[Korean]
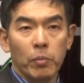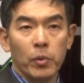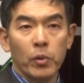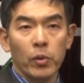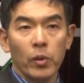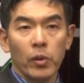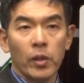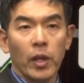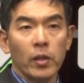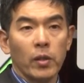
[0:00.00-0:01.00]
분 정도 를
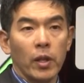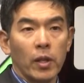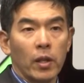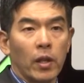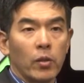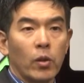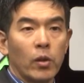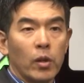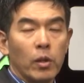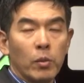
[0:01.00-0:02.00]
끝나기 전에 아
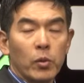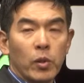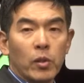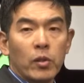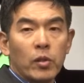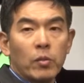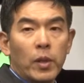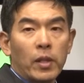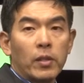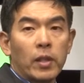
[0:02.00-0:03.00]
너희들이 이번 주 이런 실험을
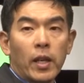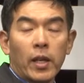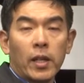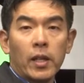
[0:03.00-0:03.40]
하는데